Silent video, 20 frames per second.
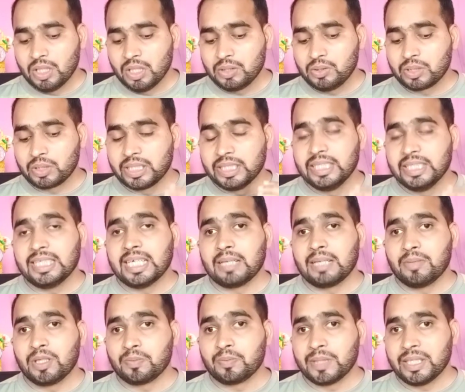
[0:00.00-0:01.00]
जो कि
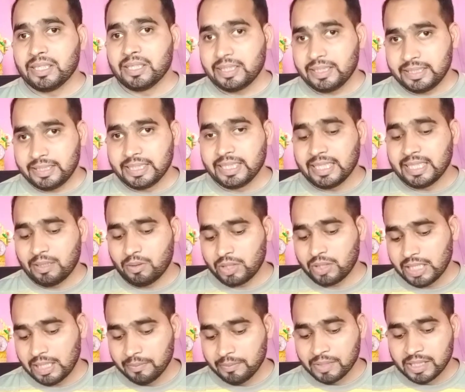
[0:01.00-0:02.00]
निन्यानवे रुपये देना
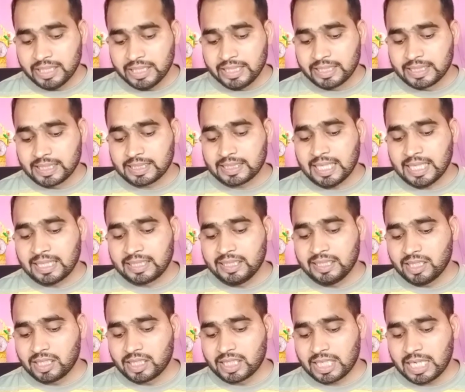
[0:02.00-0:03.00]
होगा इसके साथ ही
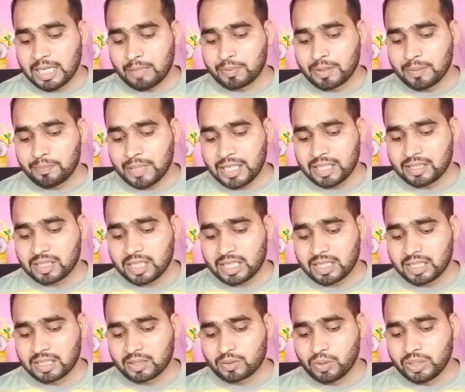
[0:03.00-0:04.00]
अगर आपके पास
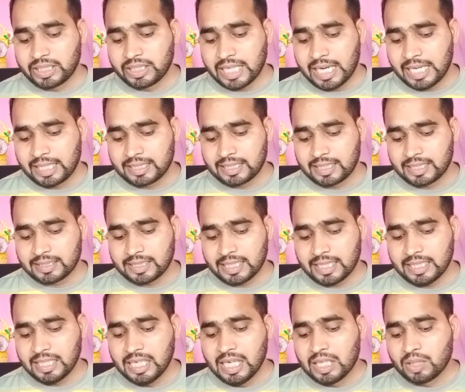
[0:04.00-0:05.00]
अगर कोई कार्ड रहता
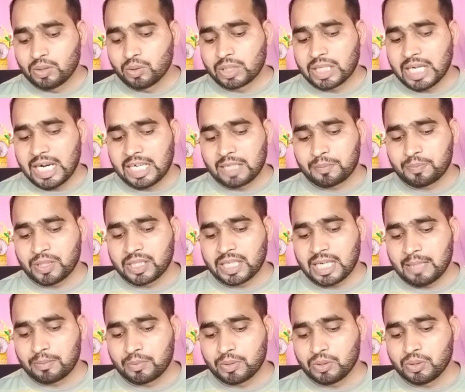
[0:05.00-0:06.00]
है तो कार्ड पर
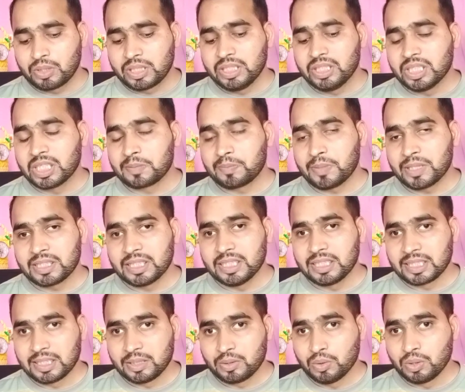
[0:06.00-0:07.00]
आपको जो कि दस परसेंट
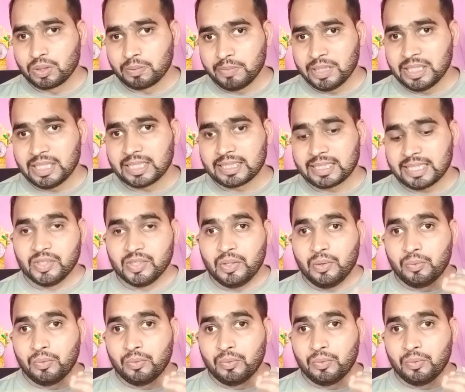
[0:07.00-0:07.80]
की छूट मिल जाता है